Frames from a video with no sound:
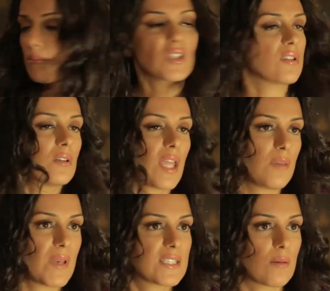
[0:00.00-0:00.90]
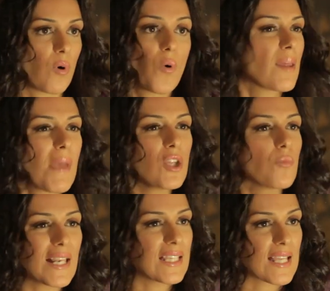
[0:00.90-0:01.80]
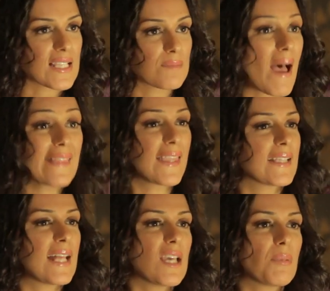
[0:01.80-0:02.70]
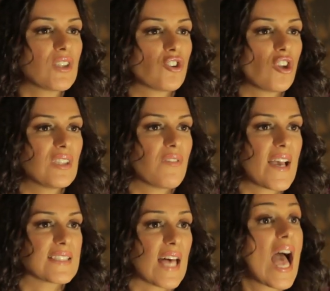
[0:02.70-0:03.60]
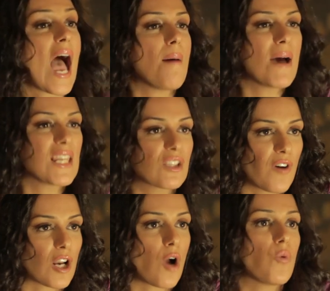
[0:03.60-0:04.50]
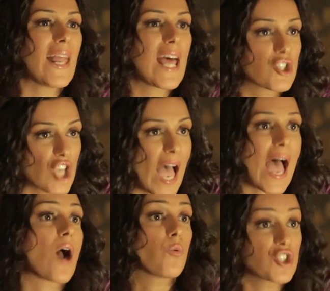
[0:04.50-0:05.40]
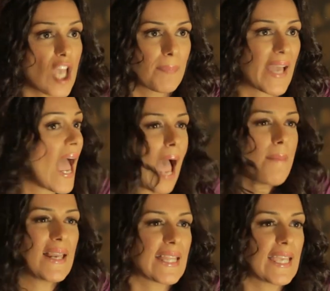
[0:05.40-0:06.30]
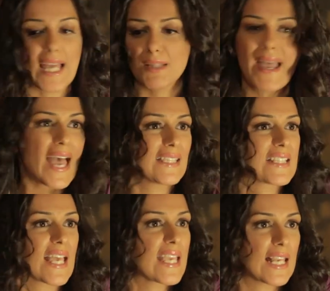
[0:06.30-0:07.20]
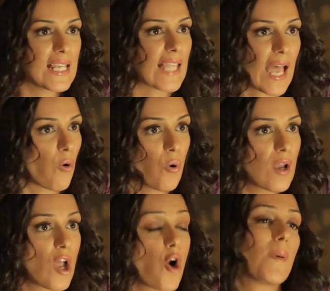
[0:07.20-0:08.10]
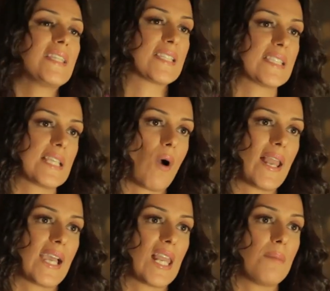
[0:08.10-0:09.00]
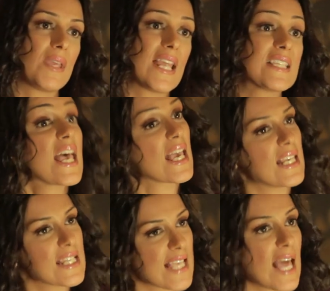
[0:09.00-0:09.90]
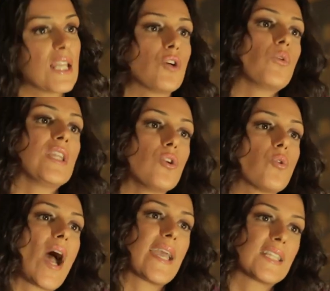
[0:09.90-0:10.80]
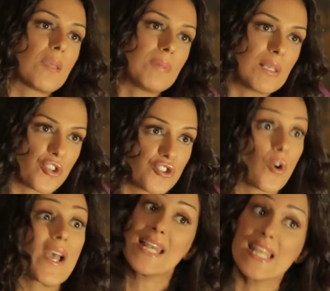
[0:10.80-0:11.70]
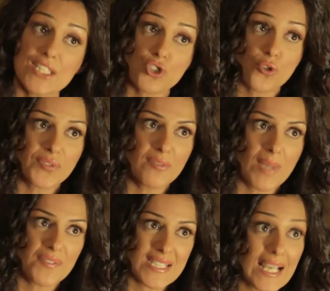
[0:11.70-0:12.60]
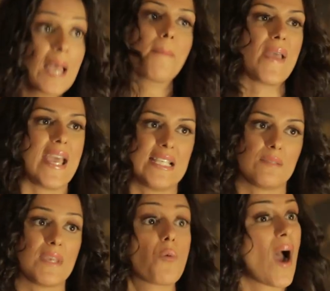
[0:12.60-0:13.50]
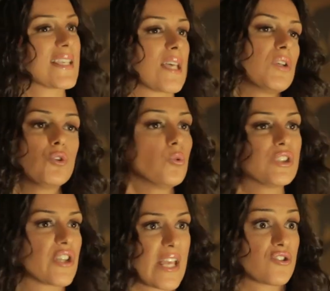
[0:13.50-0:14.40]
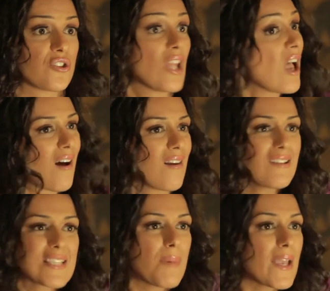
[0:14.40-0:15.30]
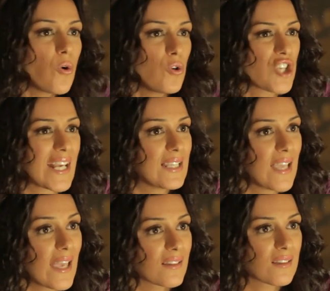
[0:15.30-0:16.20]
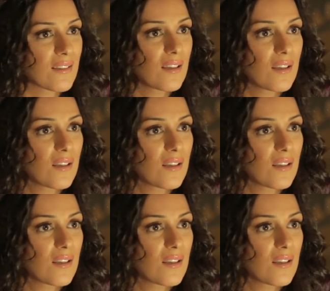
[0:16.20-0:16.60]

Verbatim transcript: منظرنا ايه بس هو انا مالي ومال الناس ما عندك ناديه بنت طنط فايزه عملت فرح وجالها شقه وشبكه عملت ايه يعني ما هي قاعده زي قلتها اهو وبعدين يا ستي لو على كلام الناس اللي يسالك قولي له انه هيكتب لي الريستوران اللي انت شفتيه بنفسك باسمي وهيسميه نودي ريستورانت خلاص الباقي كله شكليات يا